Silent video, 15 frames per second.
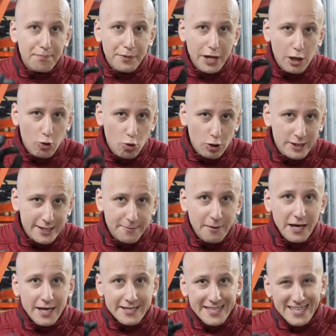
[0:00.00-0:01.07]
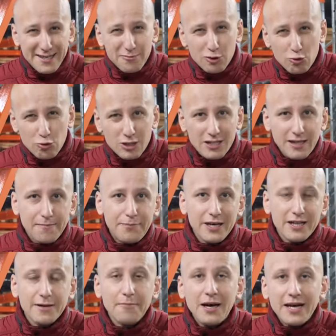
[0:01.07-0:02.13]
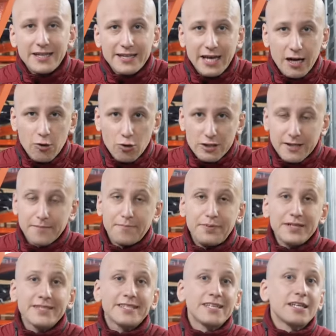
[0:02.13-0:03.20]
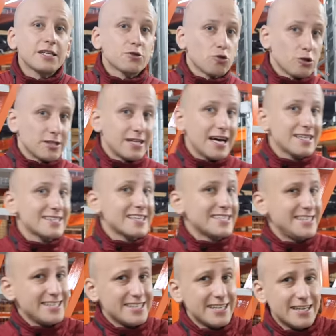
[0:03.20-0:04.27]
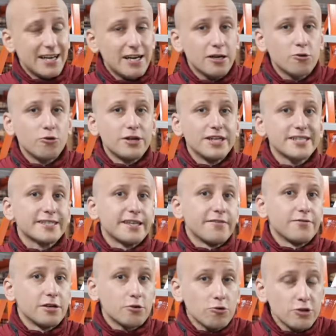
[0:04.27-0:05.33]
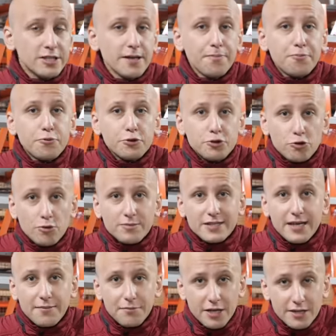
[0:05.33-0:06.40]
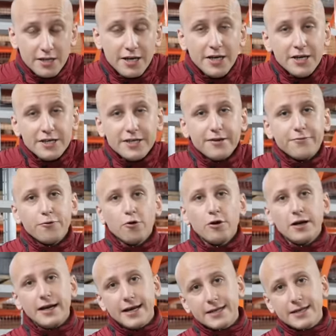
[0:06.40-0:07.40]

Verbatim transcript: белесым, таким тускло-белым налетом. Бензонасос относительно легко реставрируется путем замены его